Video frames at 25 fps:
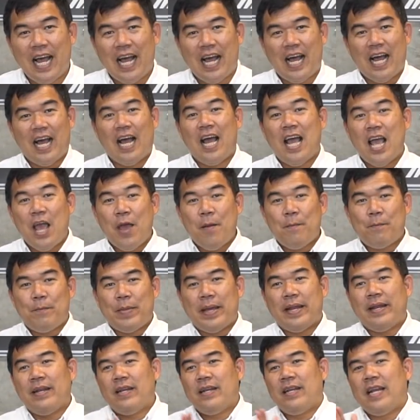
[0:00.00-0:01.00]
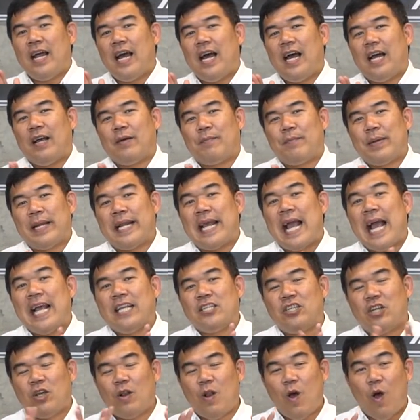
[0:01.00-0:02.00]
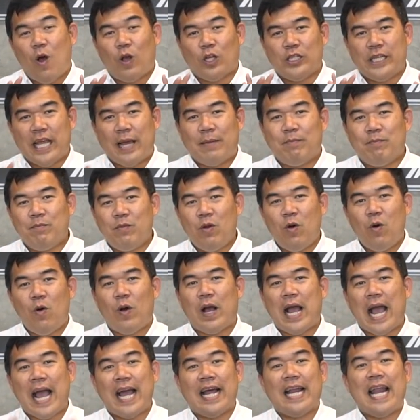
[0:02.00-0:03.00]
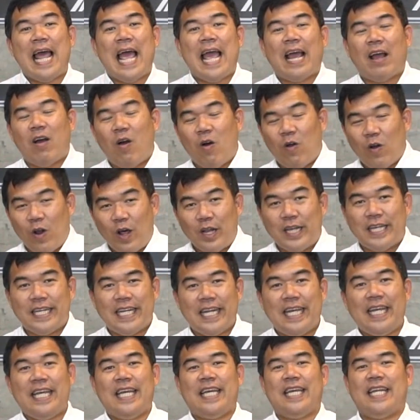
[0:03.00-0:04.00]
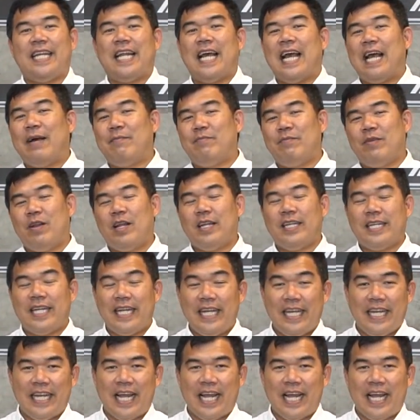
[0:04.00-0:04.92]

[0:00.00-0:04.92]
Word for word: อ่า เป็นอ่า เป็นการฉลองแชมป์โลกครั้งแรกของรัสซี่นะครับรัสซี่